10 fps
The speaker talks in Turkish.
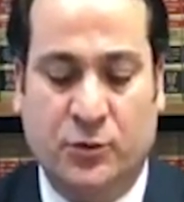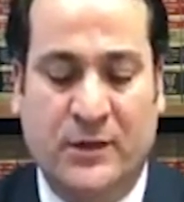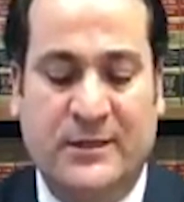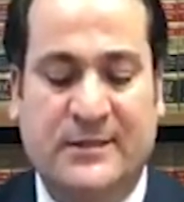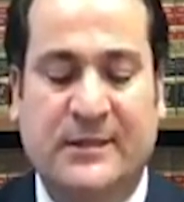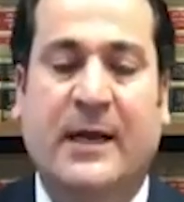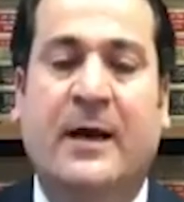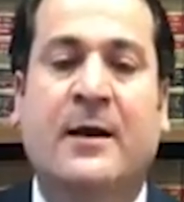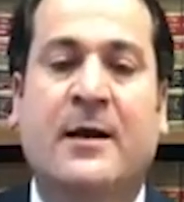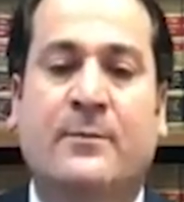
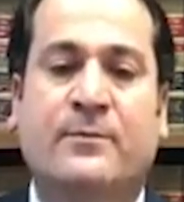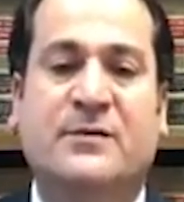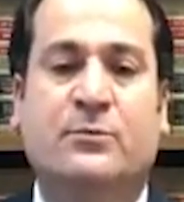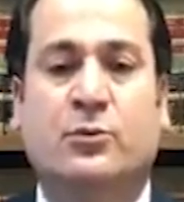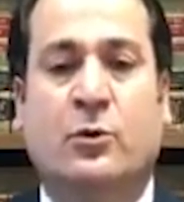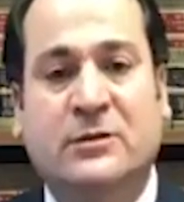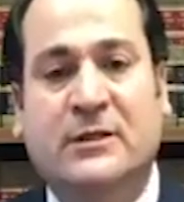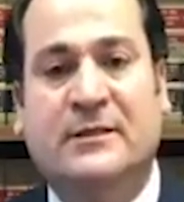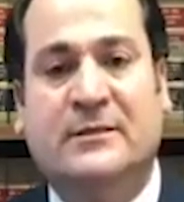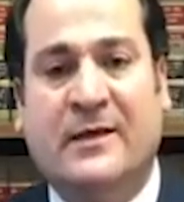Dolayısıyla bizim bu
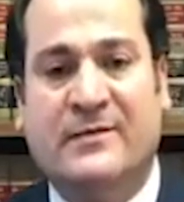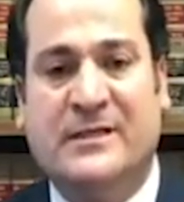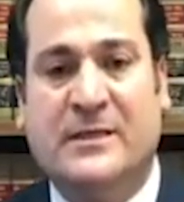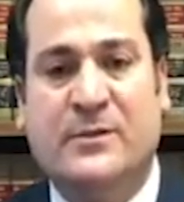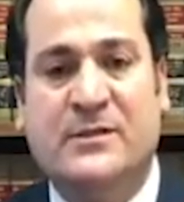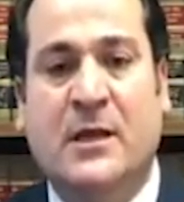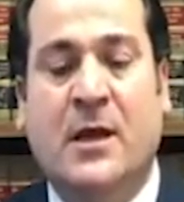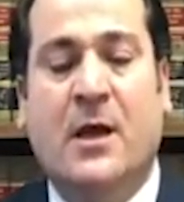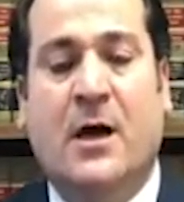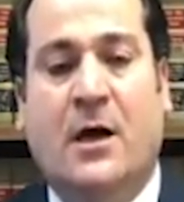noktadaki tavsiyemiz
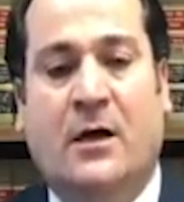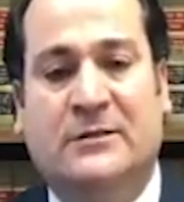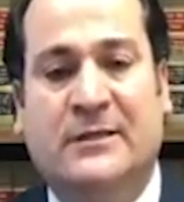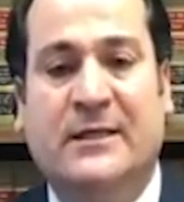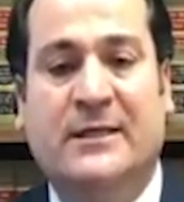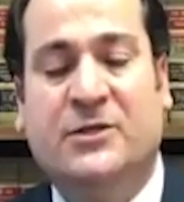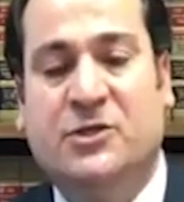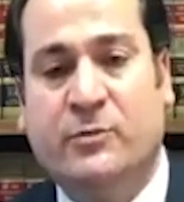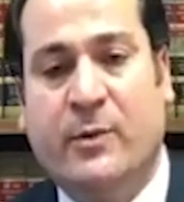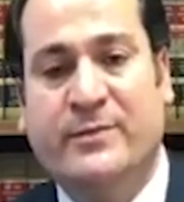6 ayı
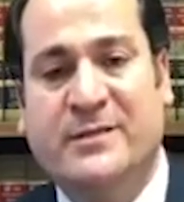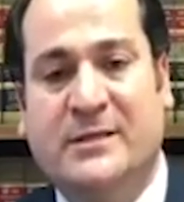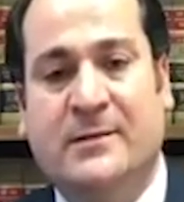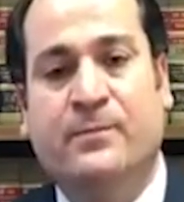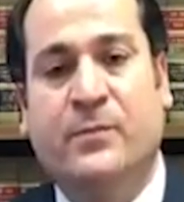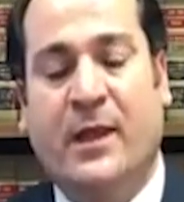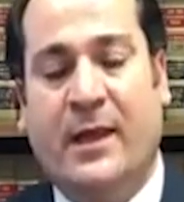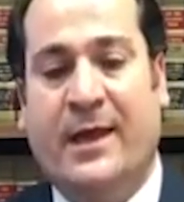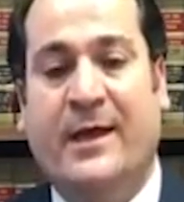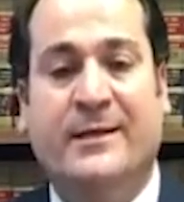geçirmemesi,
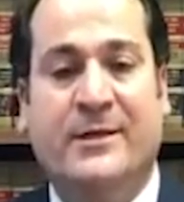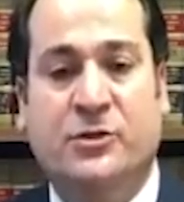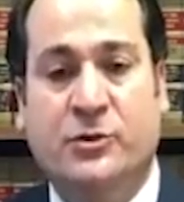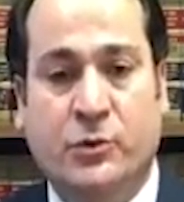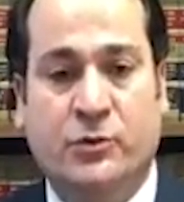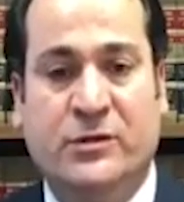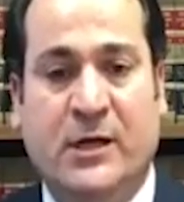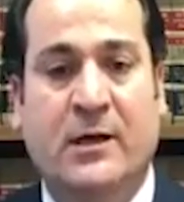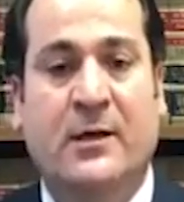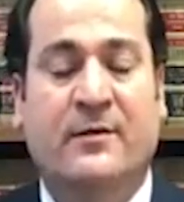eğer
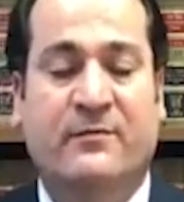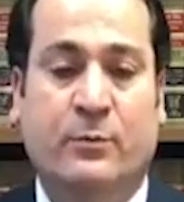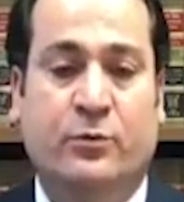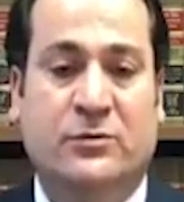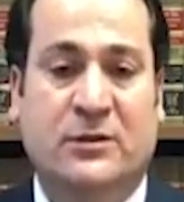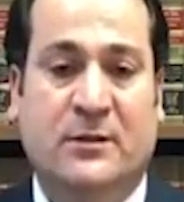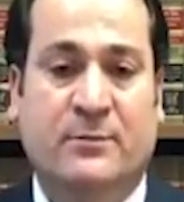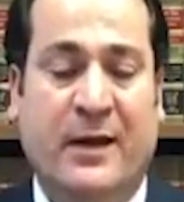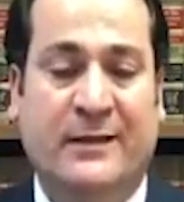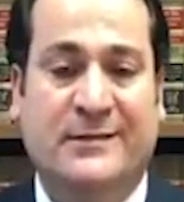geçiriyorsa ve burada
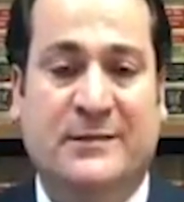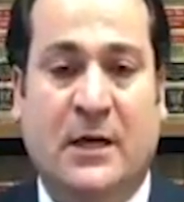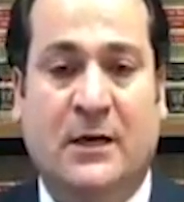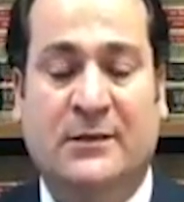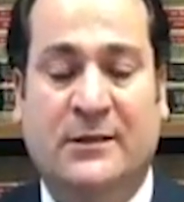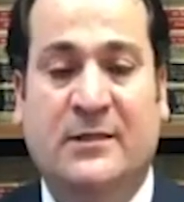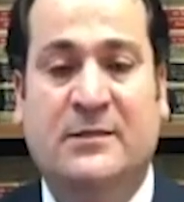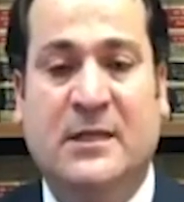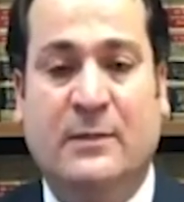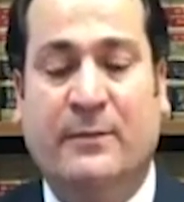da belki sağlıki
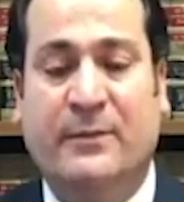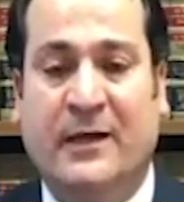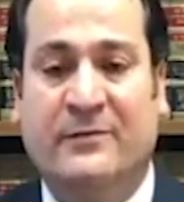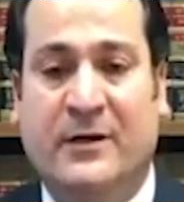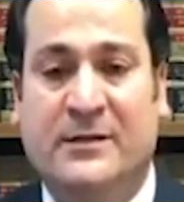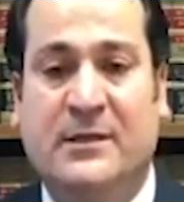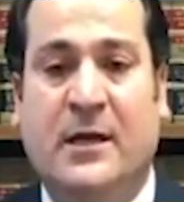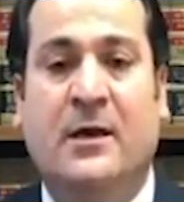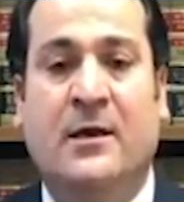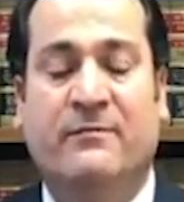sebepler
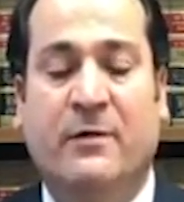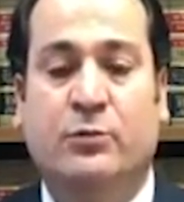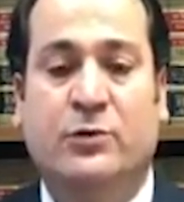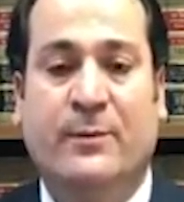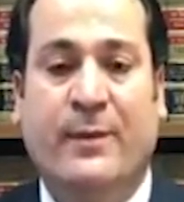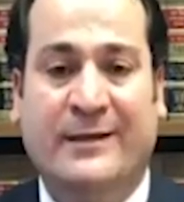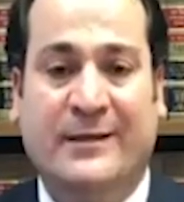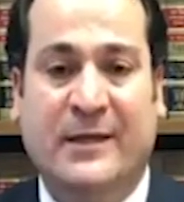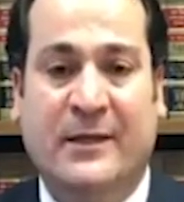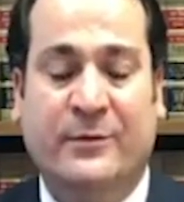varsa ve bunları
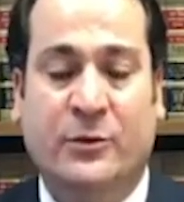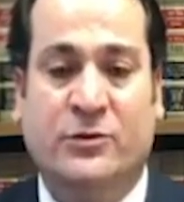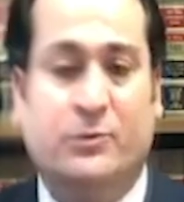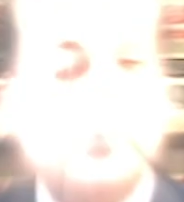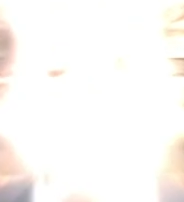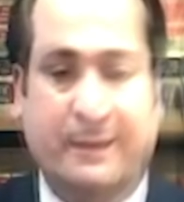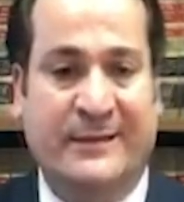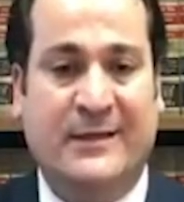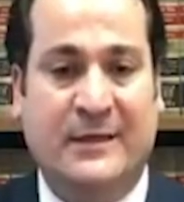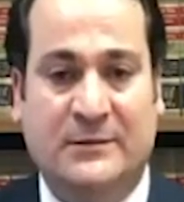belgeleyebiliyorsa bu
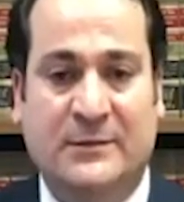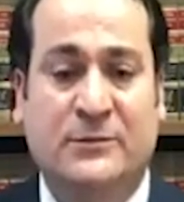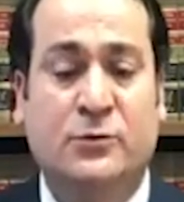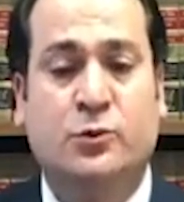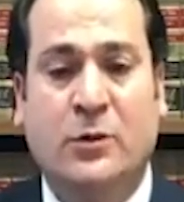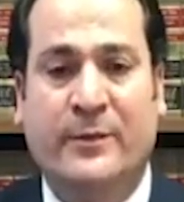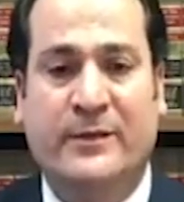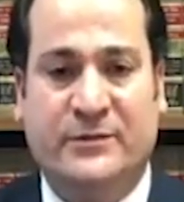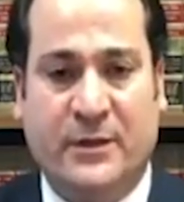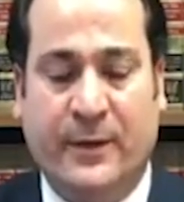belge kanıtlarını
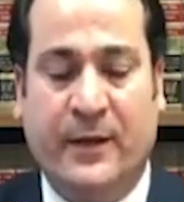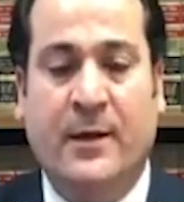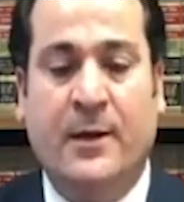sunabilir tabii.